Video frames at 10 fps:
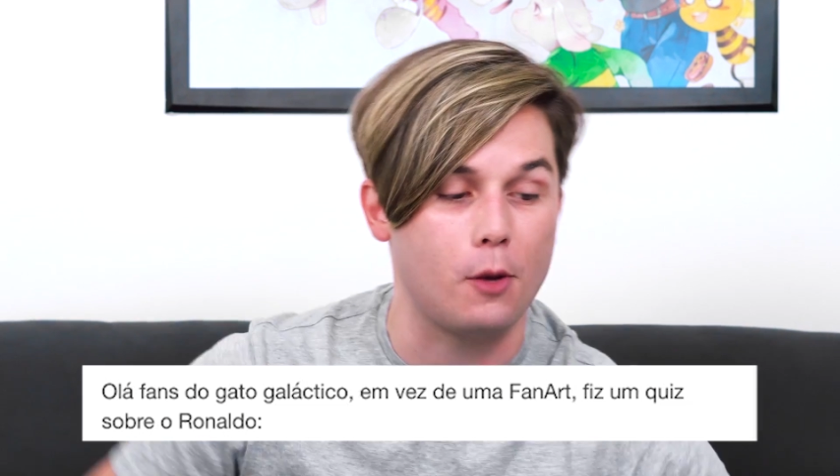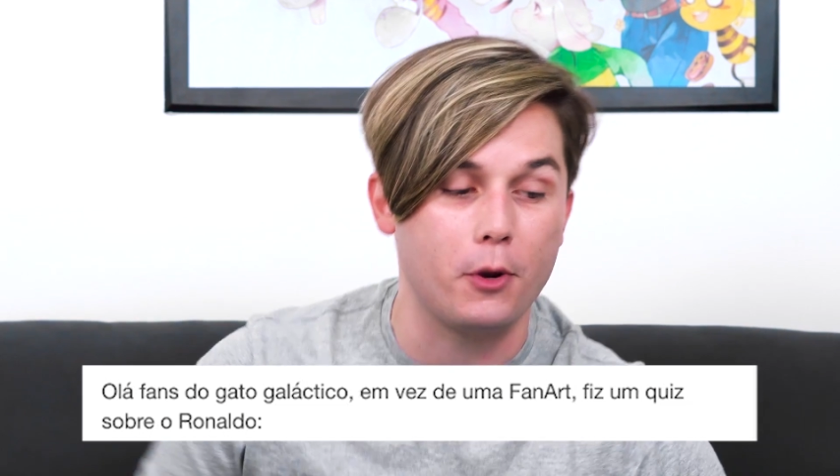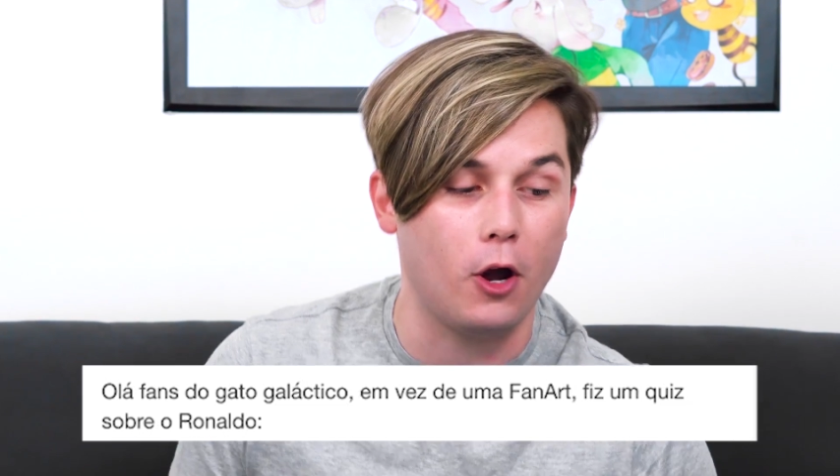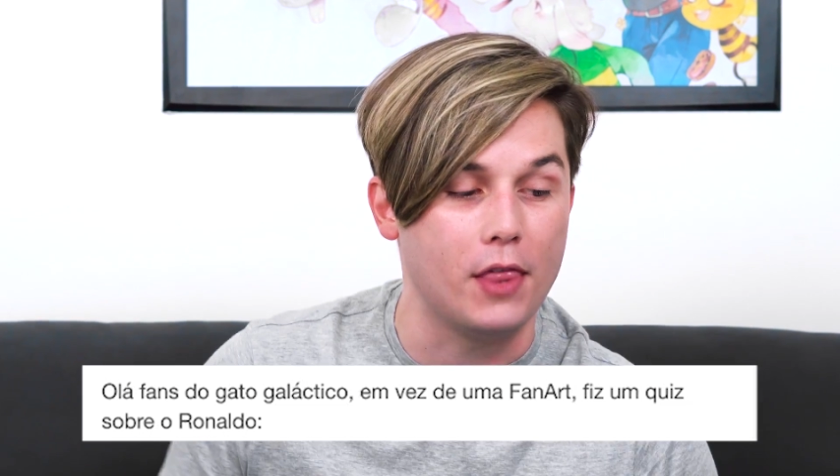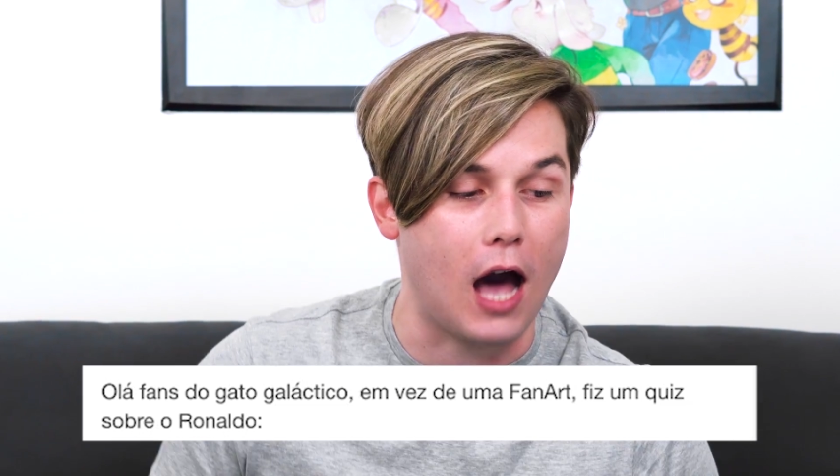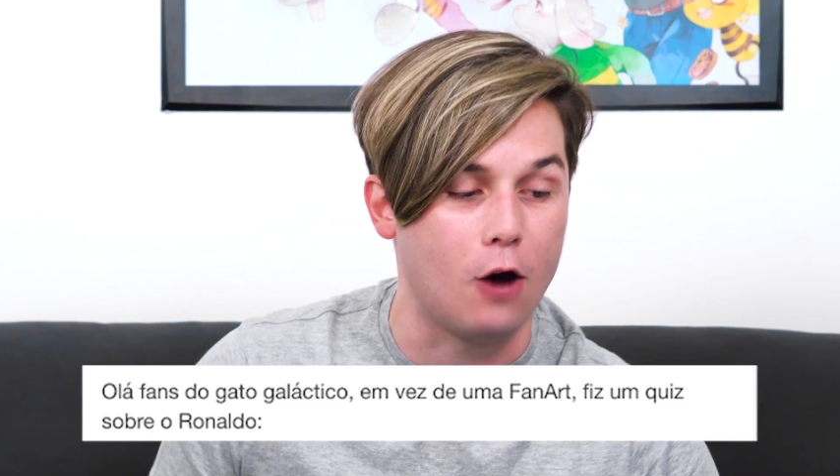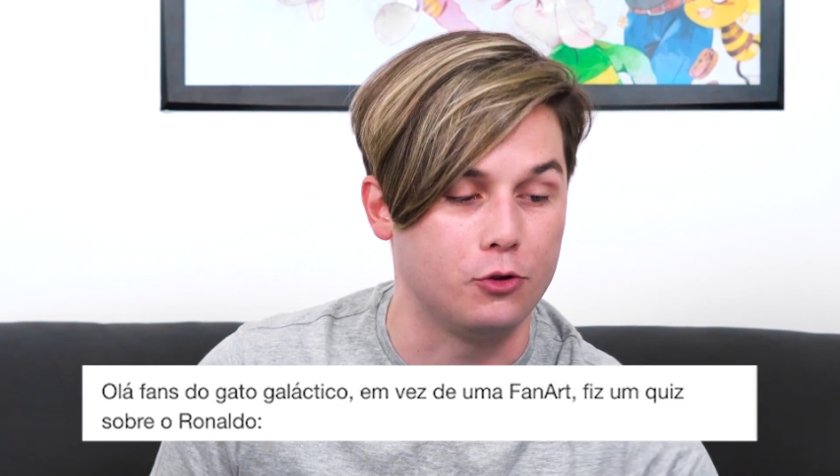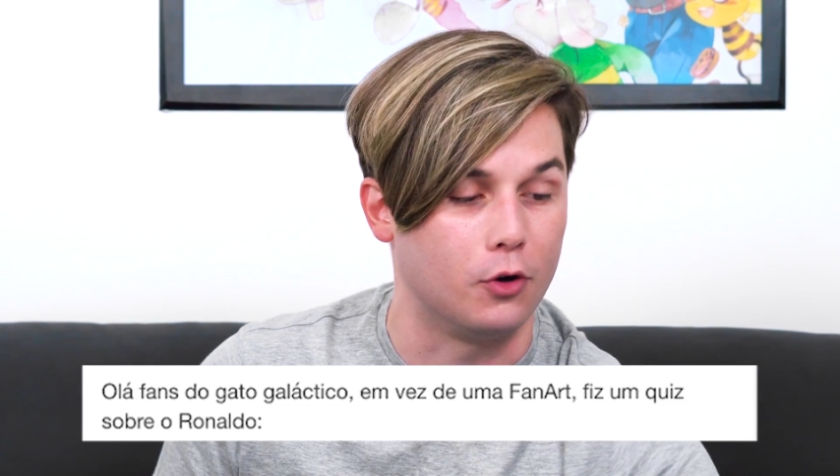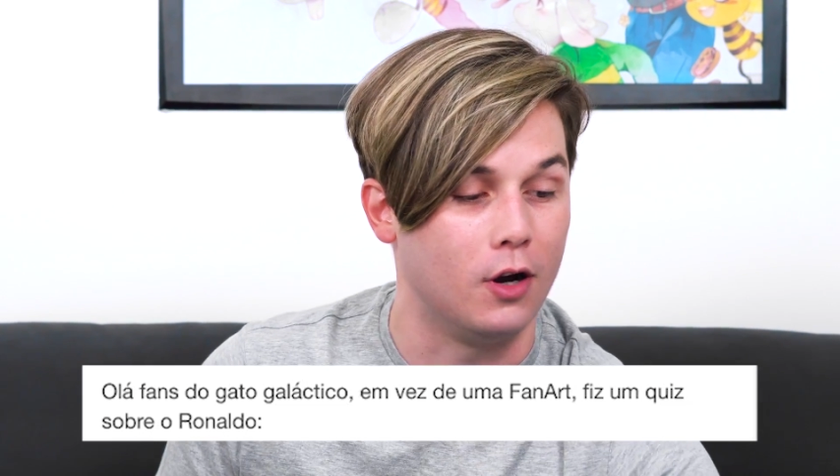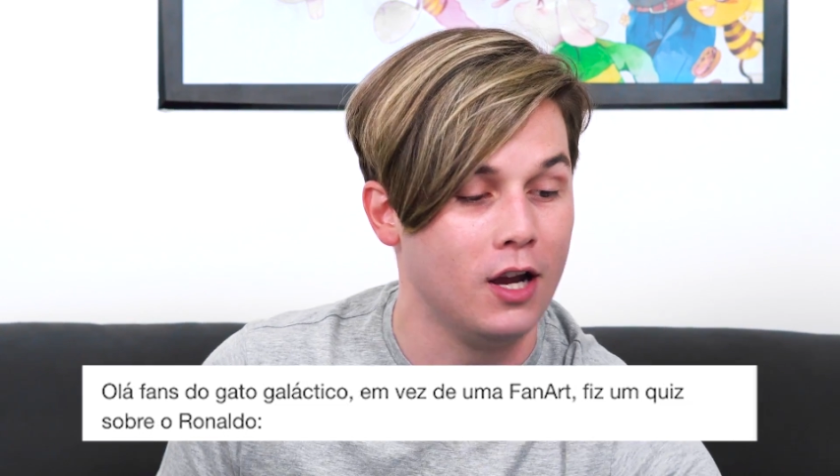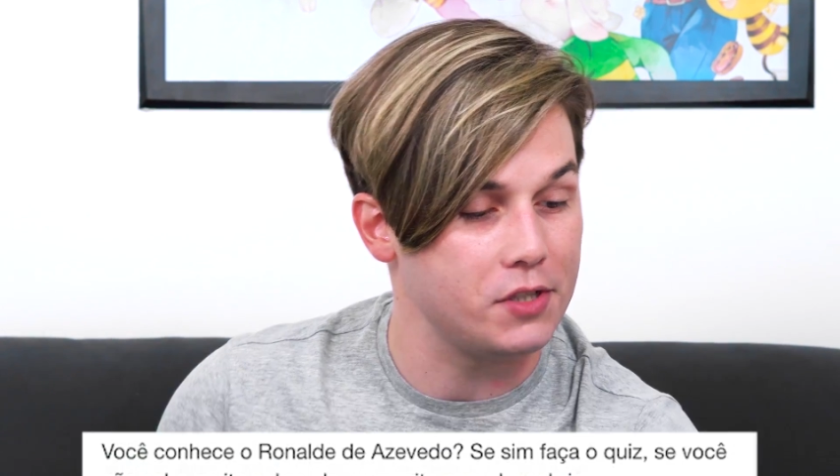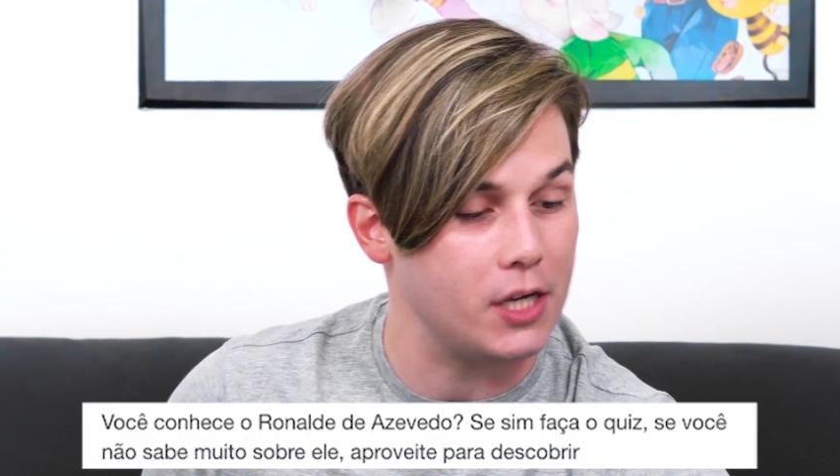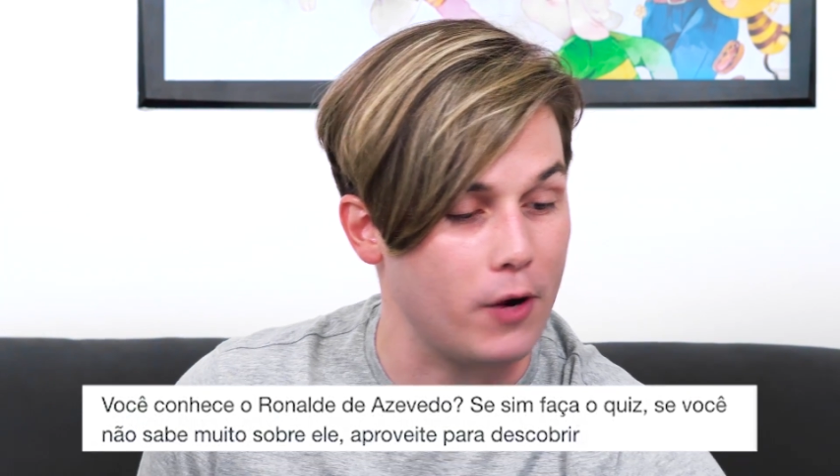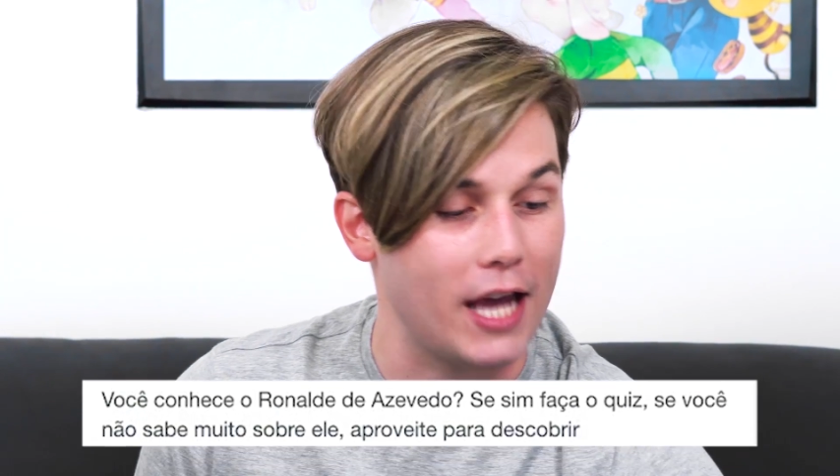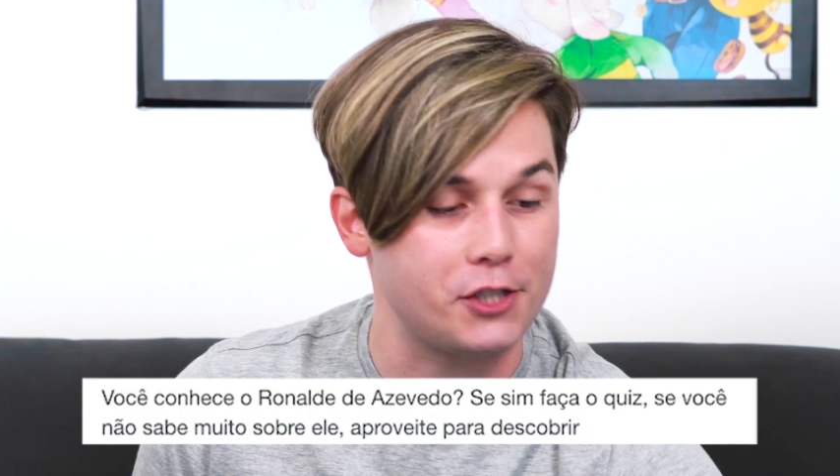sobre Ronaldo.
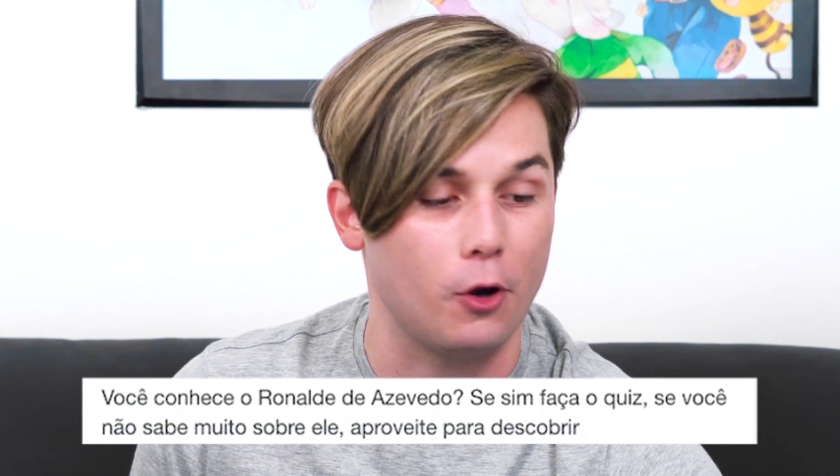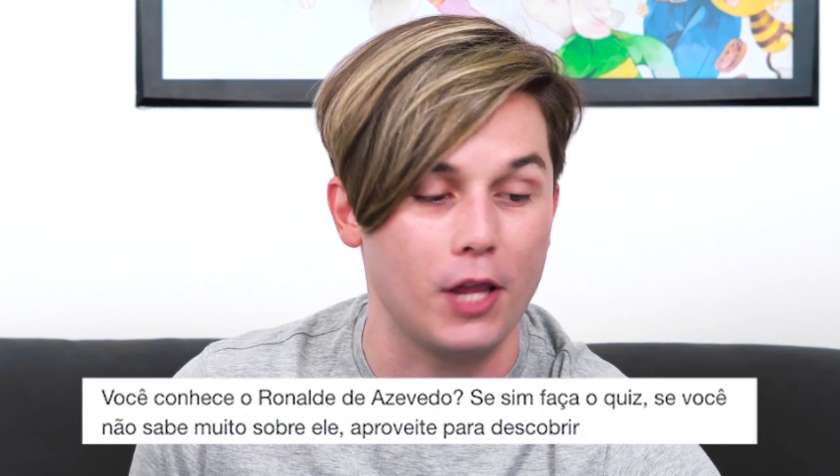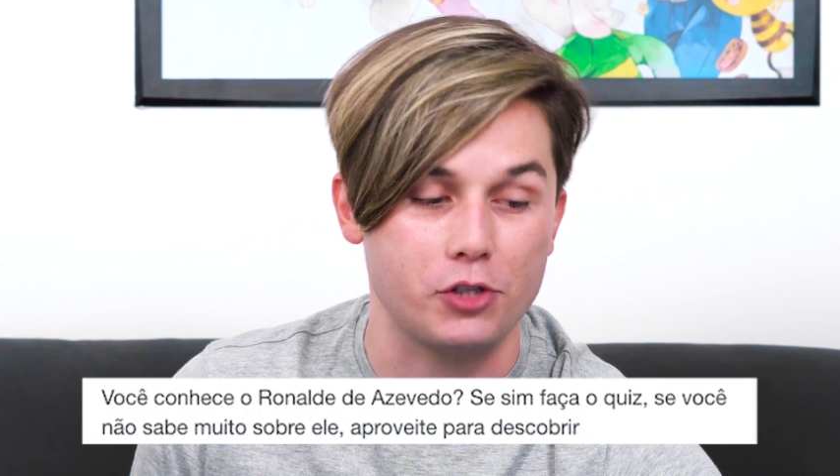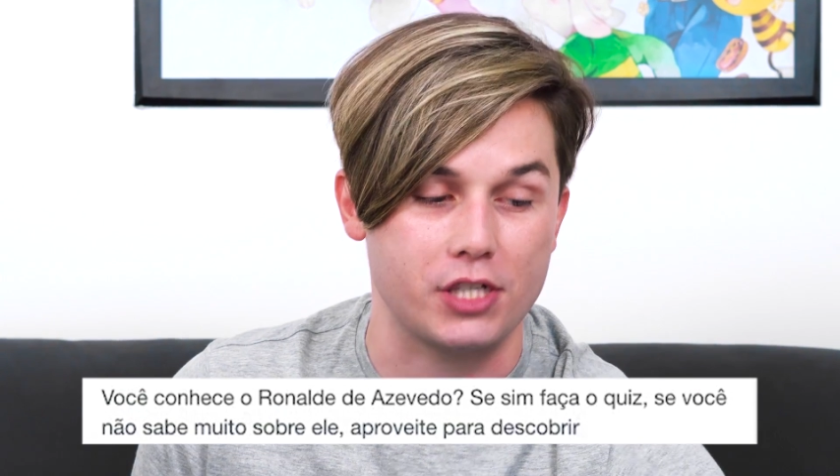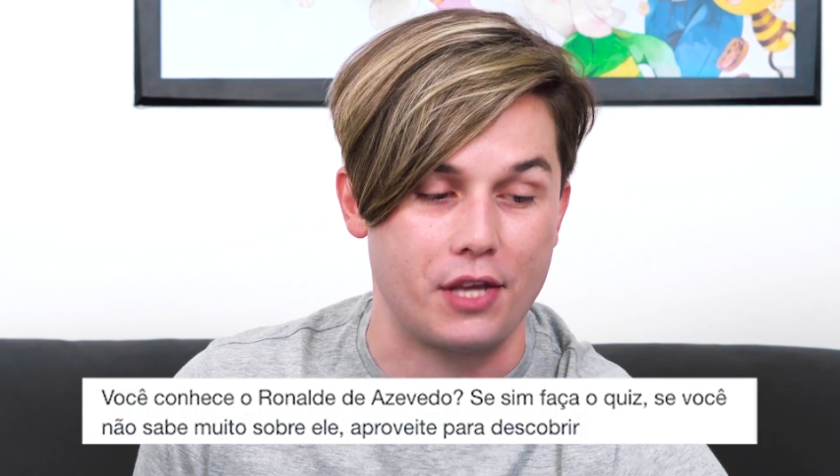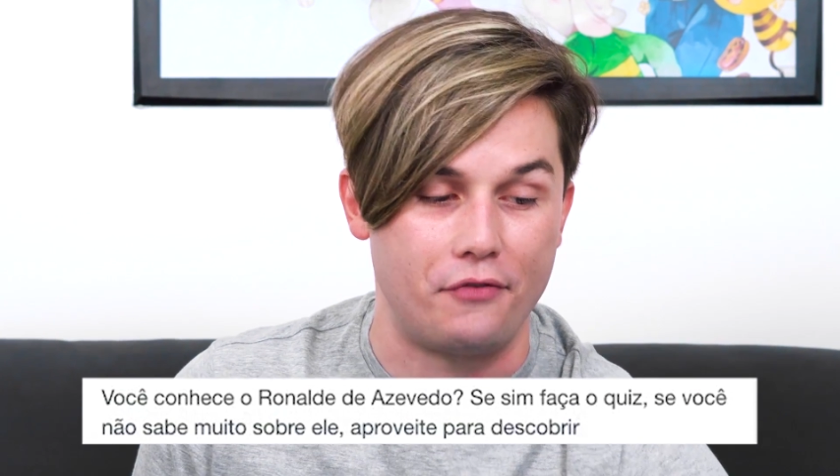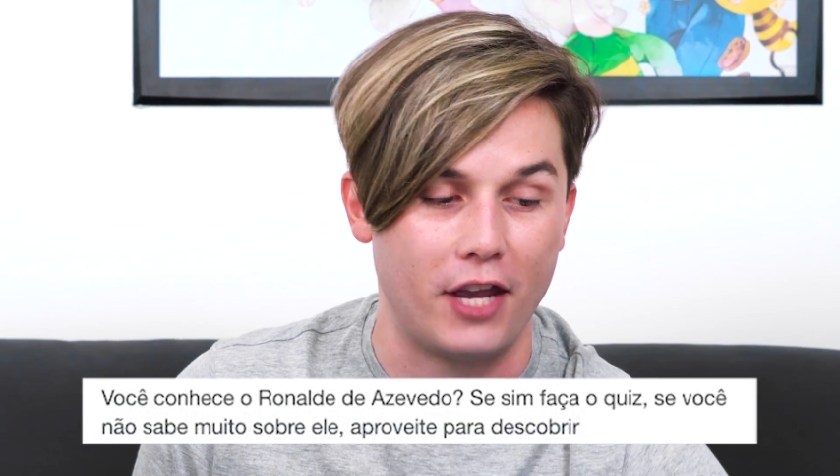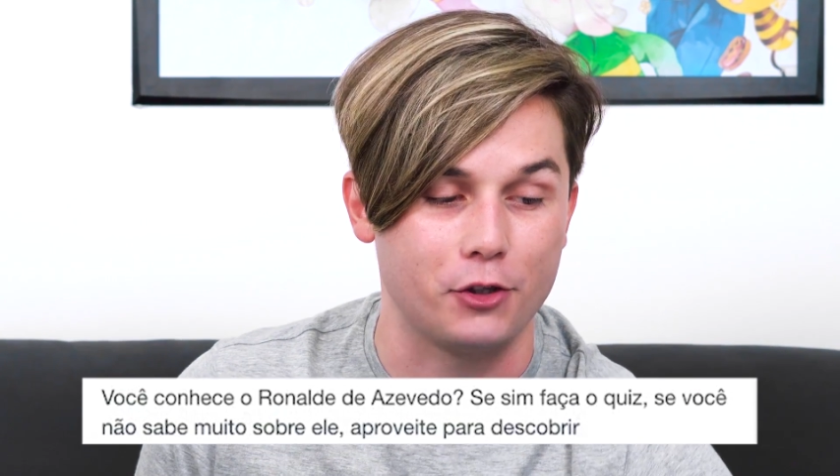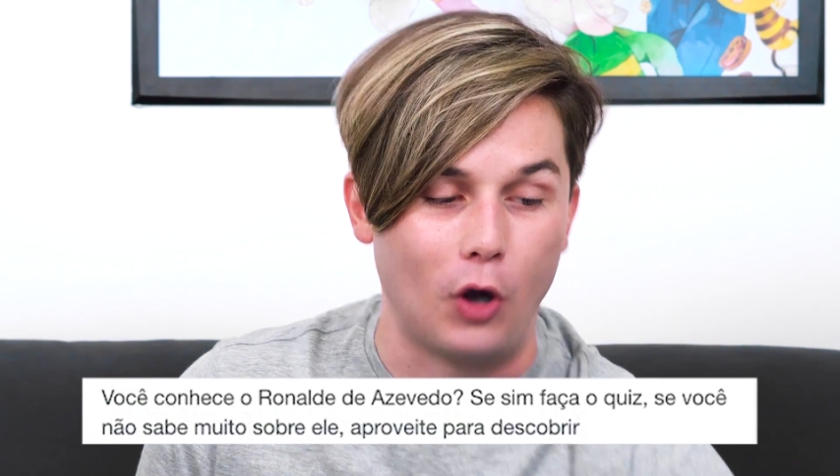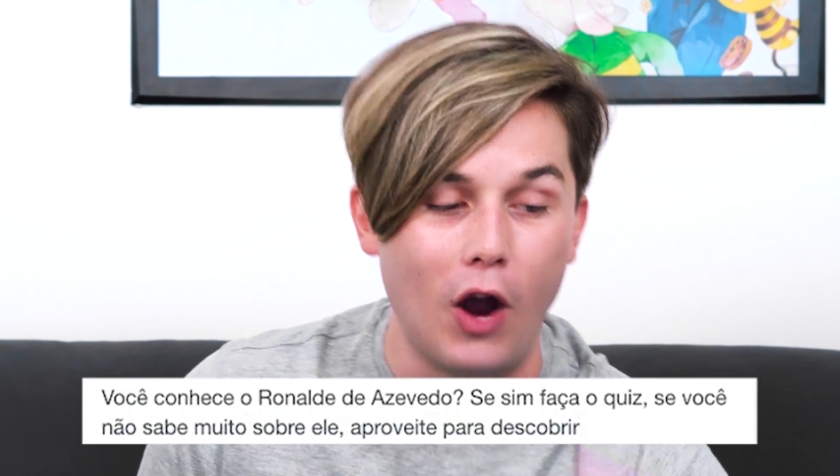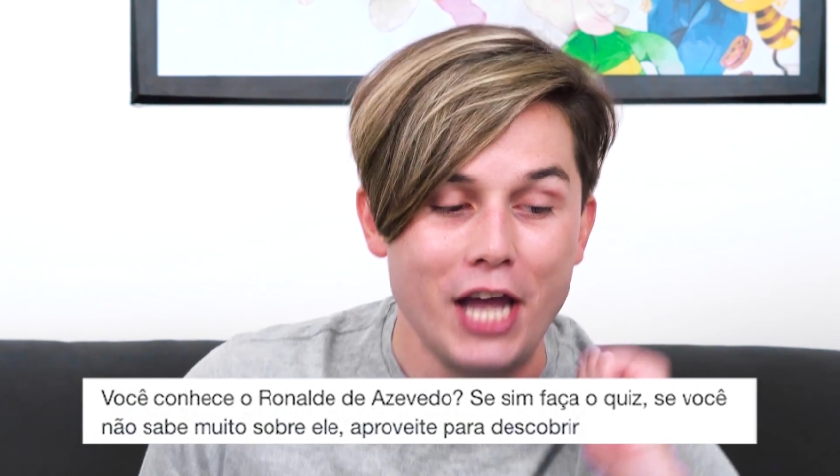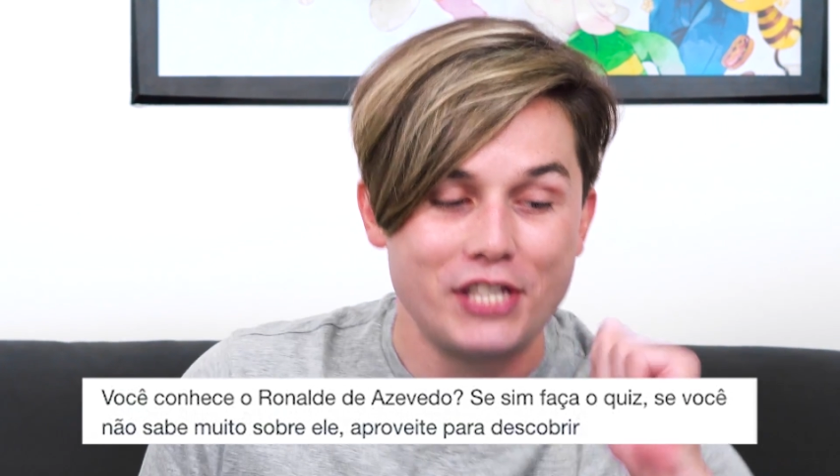Você conhece o Ronaldo Azevedo?